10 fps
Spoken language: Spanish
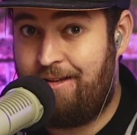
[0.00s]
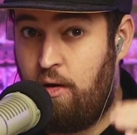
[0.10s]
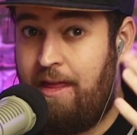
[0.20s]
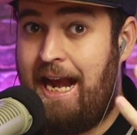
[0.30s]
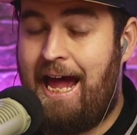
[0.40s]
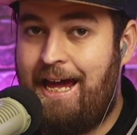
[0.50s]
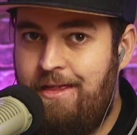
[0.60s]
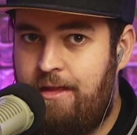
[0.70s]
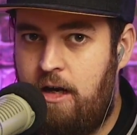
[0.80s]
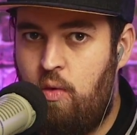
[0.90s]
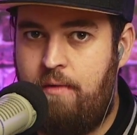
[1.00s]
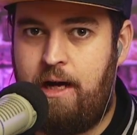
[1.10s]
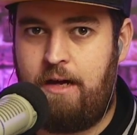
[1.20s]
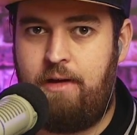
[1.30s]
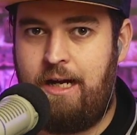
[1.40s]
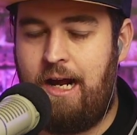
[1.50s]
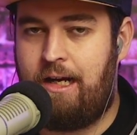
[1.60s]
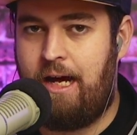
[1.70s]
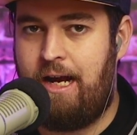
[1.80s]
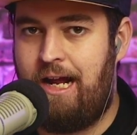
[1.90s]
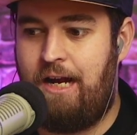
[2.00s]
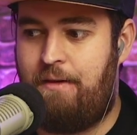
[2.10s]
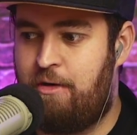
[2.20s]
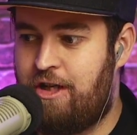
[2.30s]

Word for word: toda la gente nueva que viene al canal le vamos